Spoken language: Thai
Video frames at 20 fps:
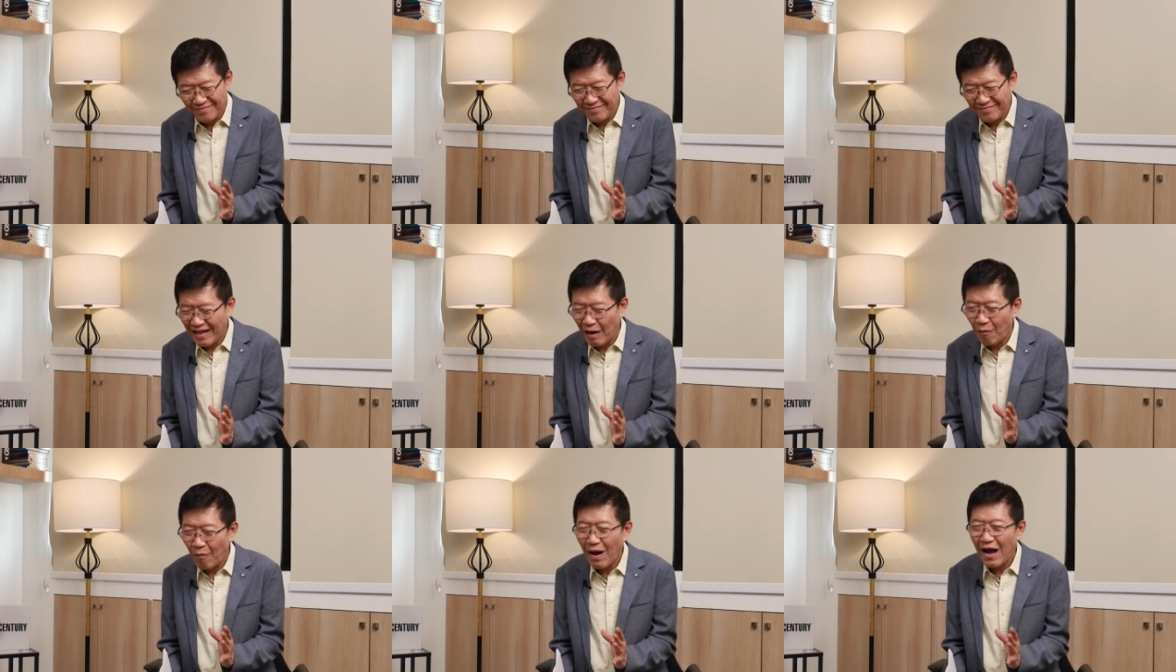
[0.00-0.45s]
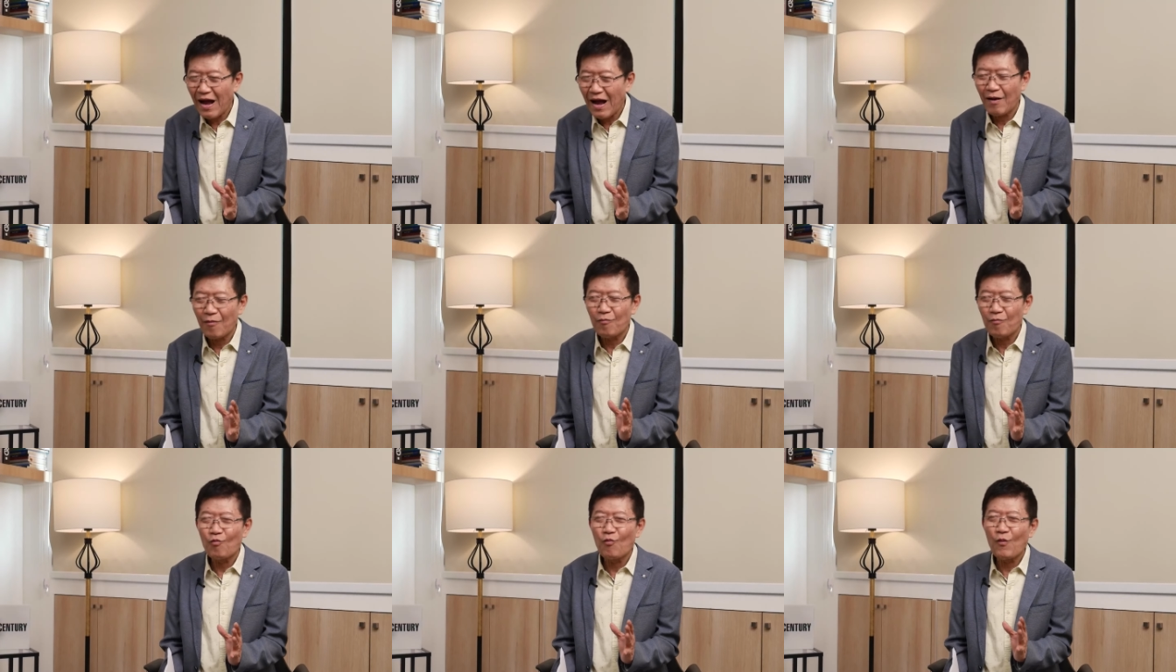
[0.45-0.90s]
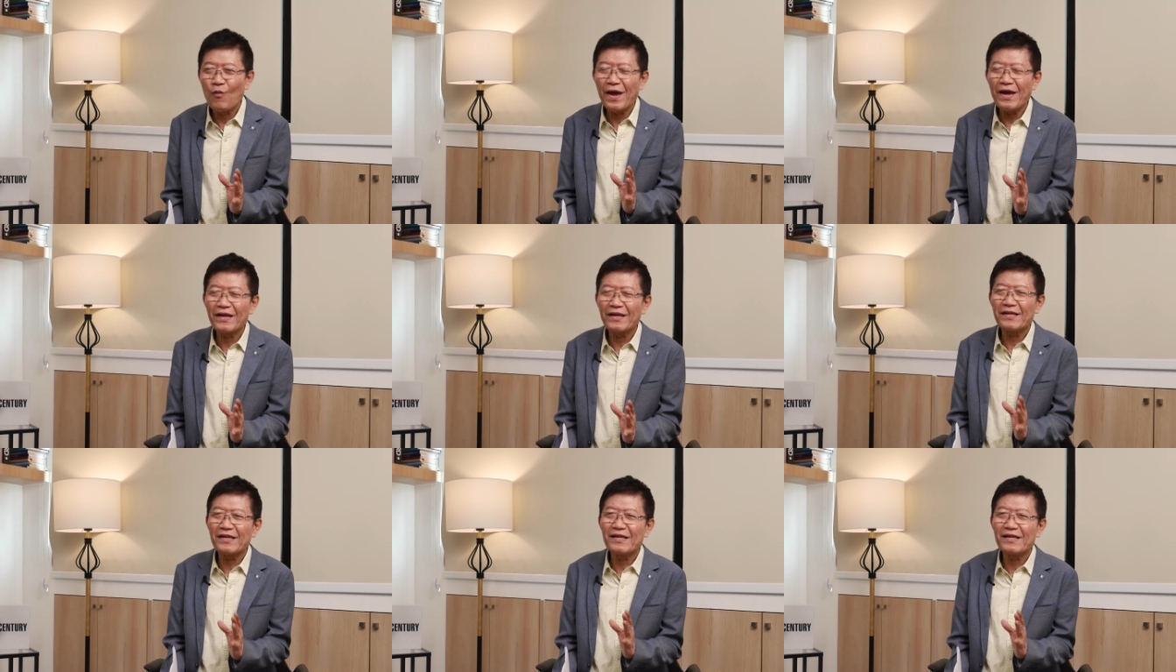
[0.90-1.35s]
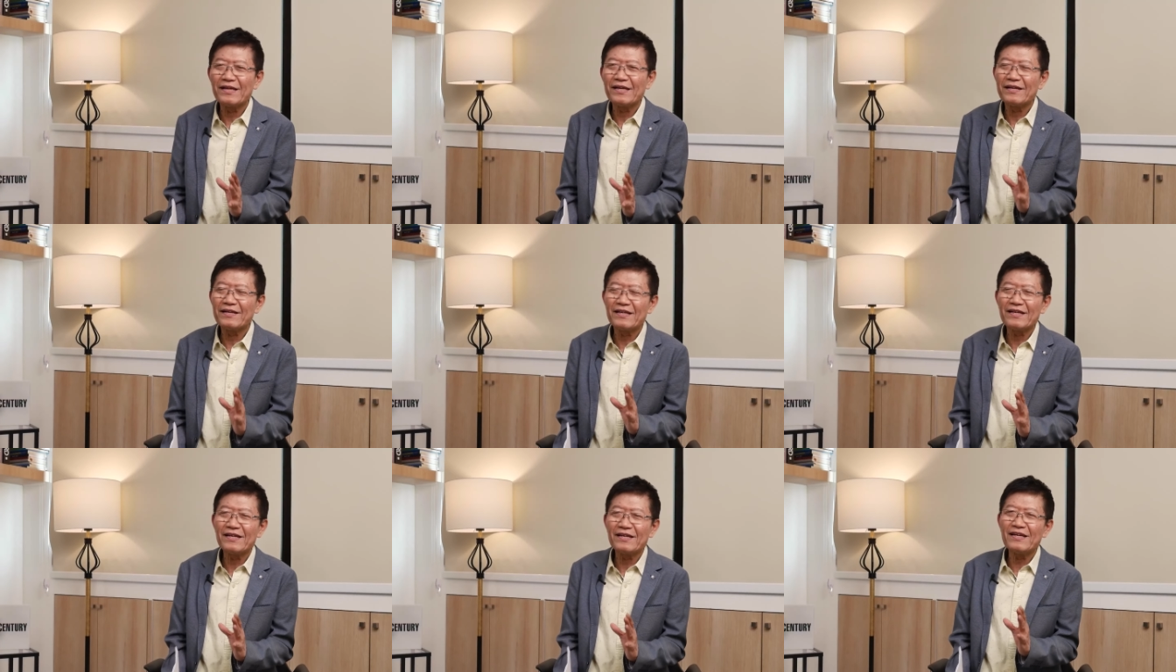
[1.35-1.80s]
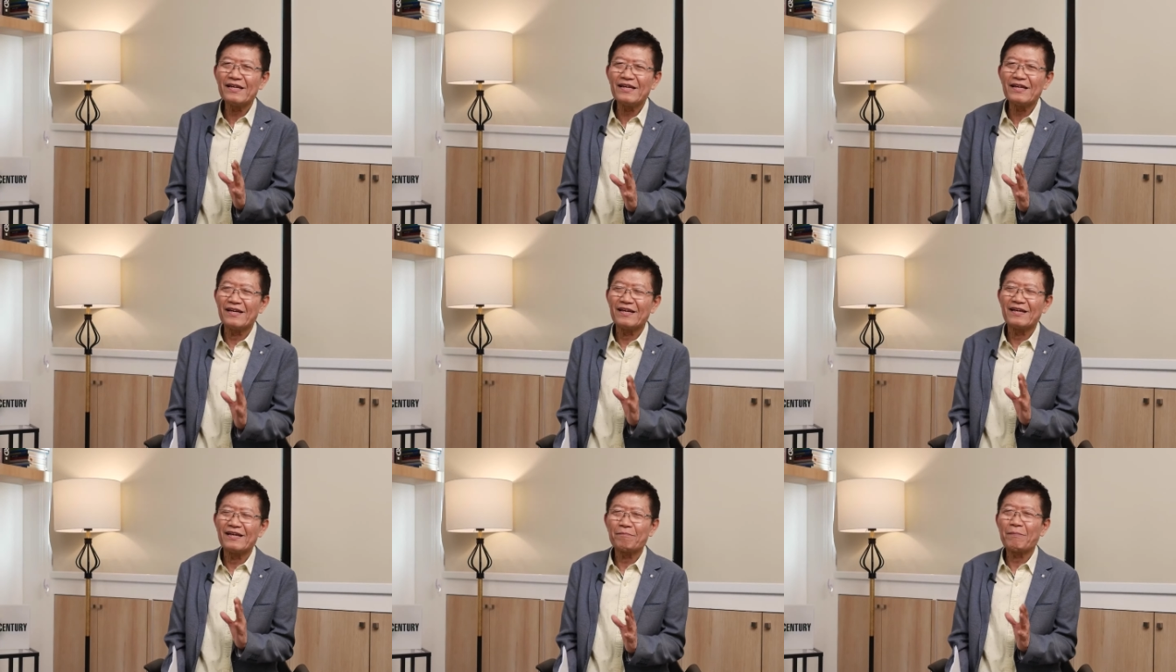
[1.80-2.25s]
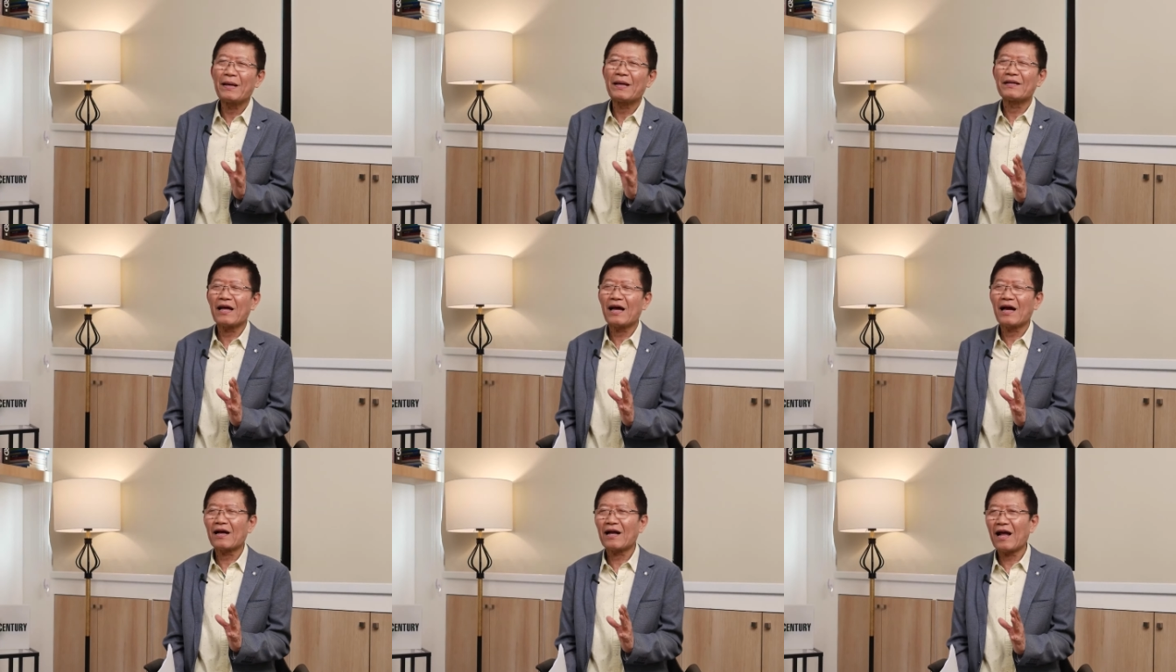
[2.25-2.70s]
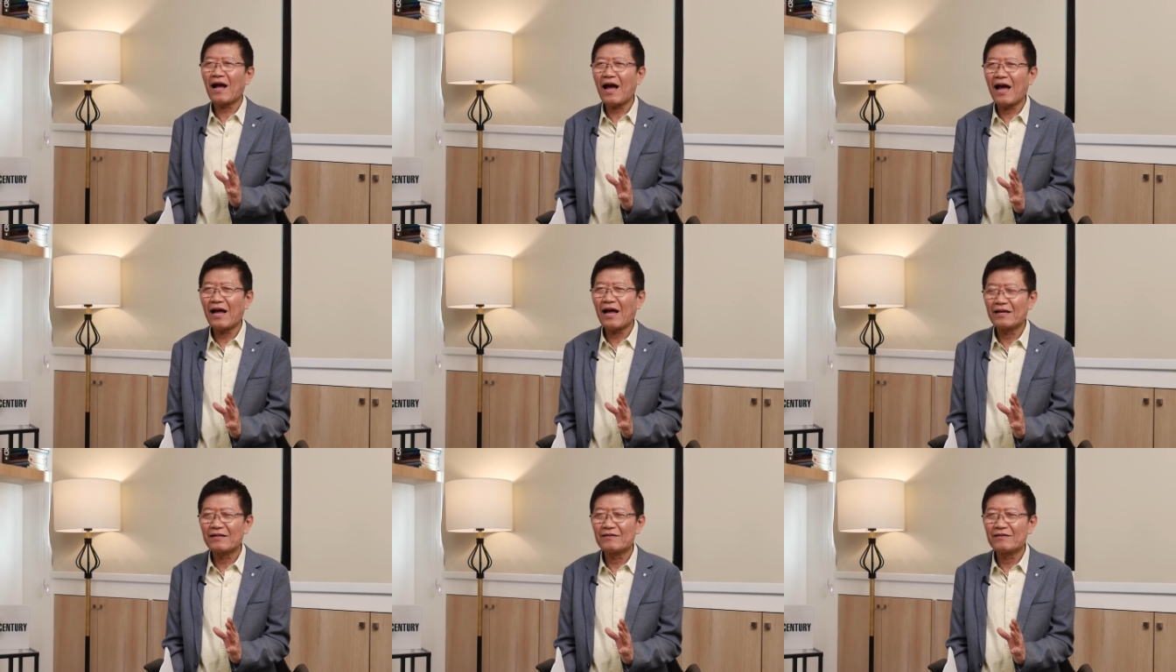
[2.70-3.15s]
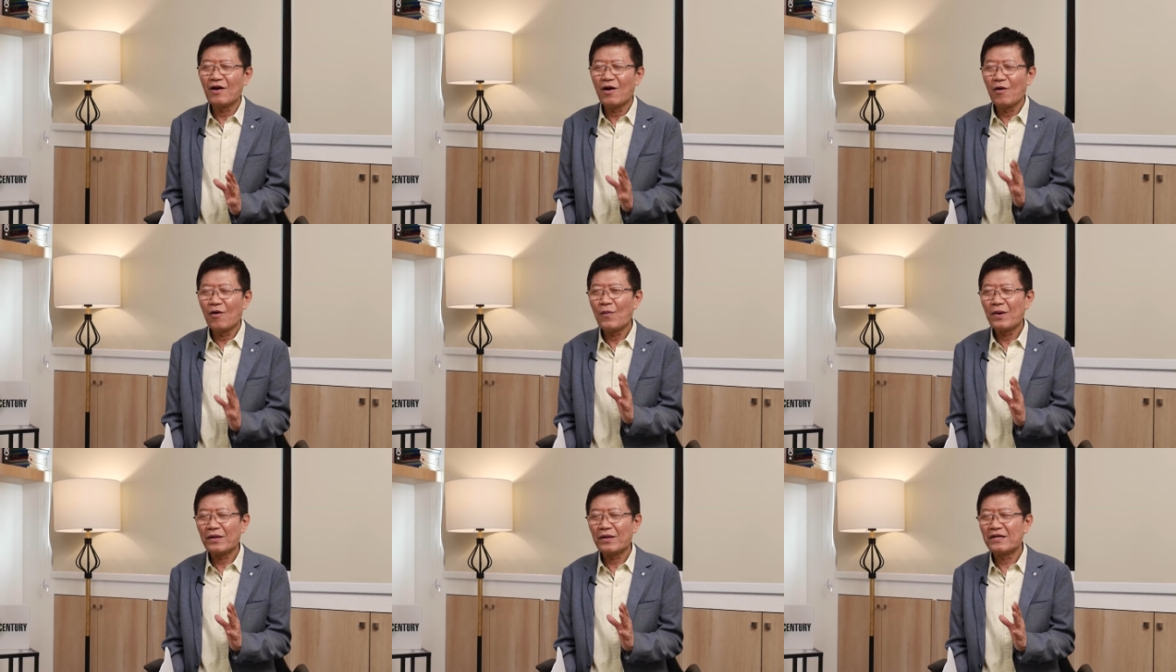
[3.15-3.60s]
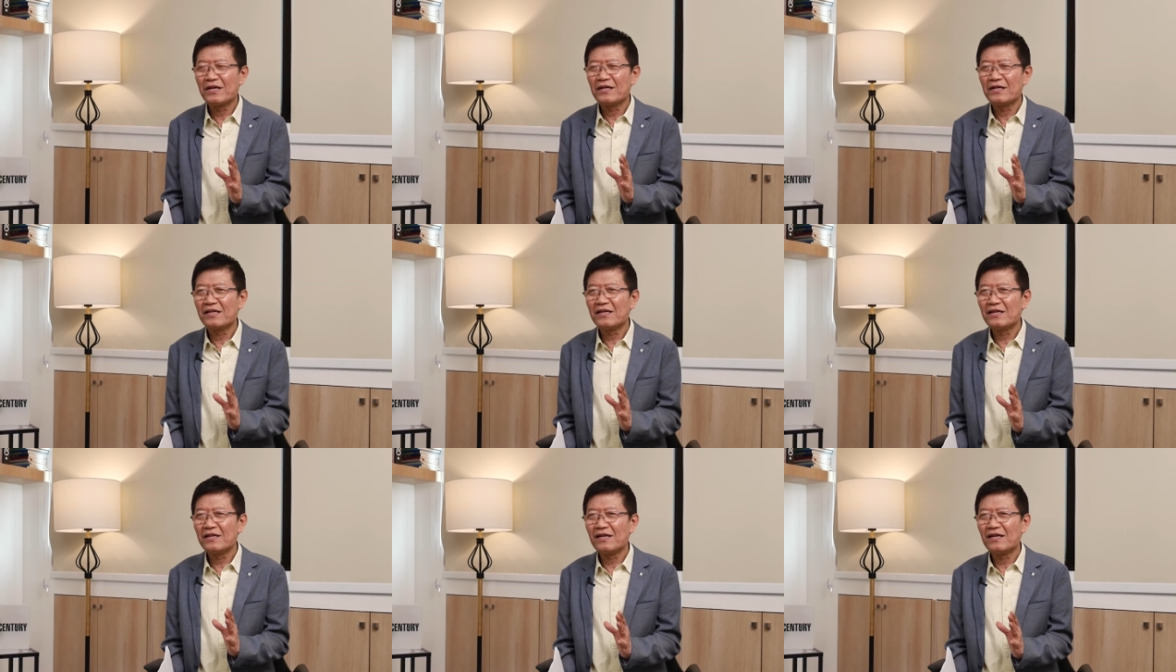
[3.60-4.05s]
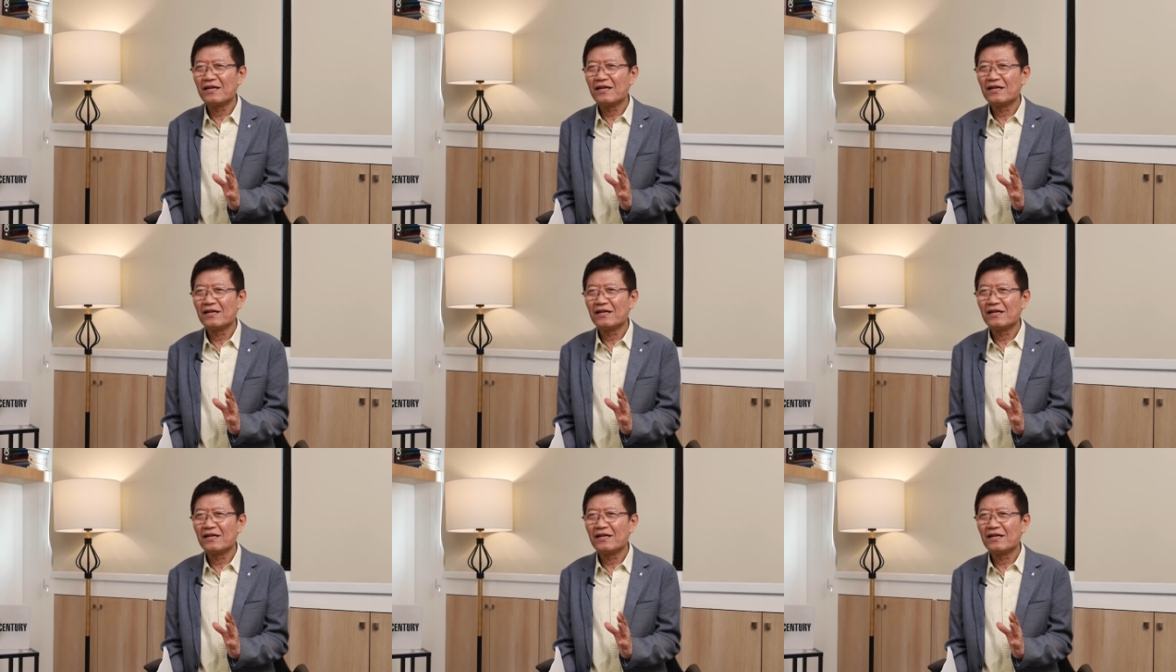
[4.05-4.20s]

แต่ว่าเวทีที่เป็นทางการเวทีที่